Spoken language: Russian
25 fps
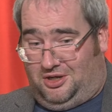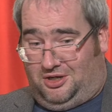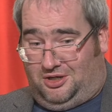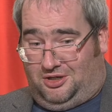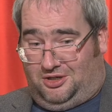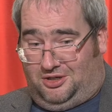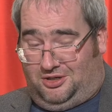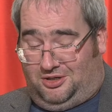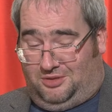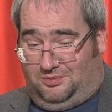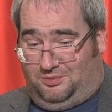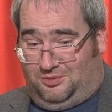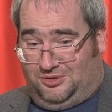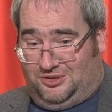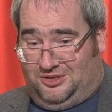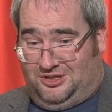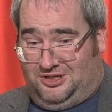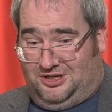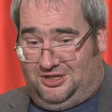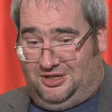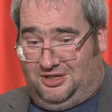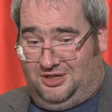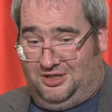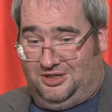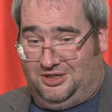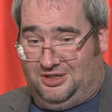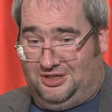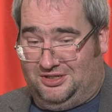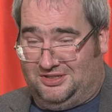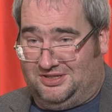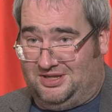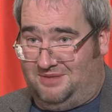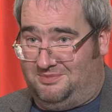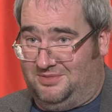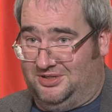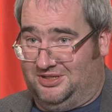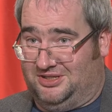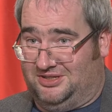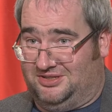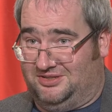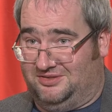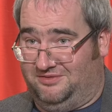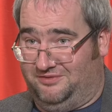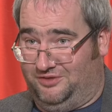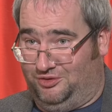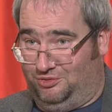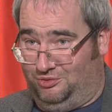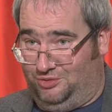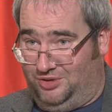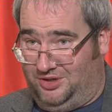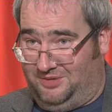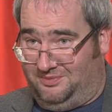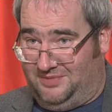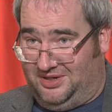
э, после саммита свернули